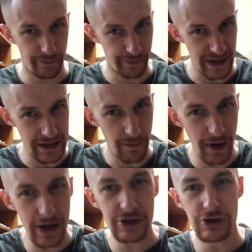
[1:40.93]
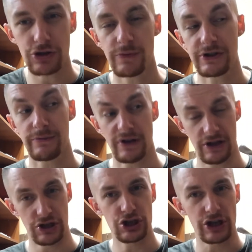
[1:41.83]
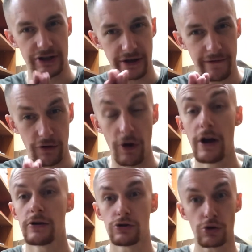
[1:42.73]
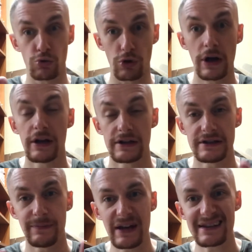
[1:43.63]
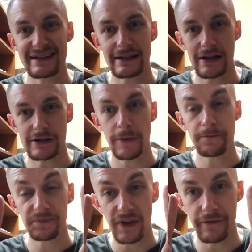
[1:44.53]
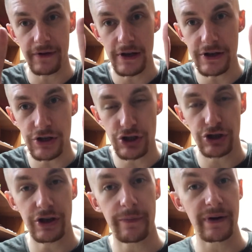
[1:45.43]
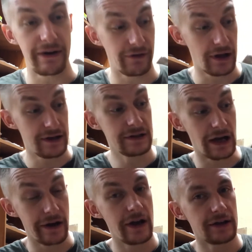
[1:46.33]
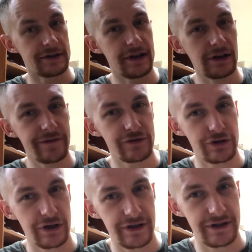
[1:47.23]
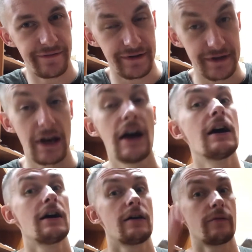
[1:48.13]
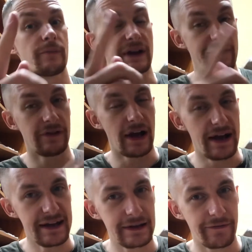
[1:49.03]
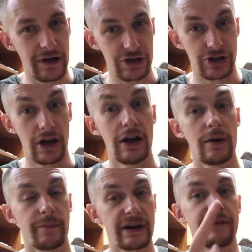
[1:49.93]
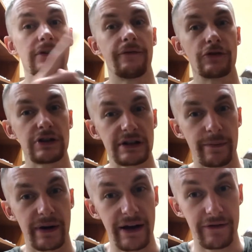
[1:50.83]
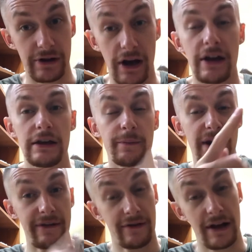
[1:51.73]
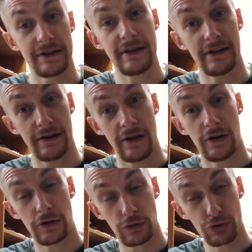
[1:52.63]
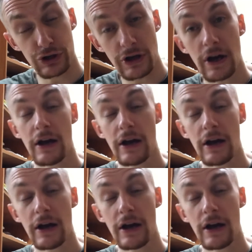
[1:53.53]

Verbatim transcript: понимаешь, о чем я тебе сейчас говорю? Друг, теперь ты знаешь великие четыре правила. Итак, делай все через дефис. Правило «это важно» правило «вот это правильно» и правило «делай лучше»,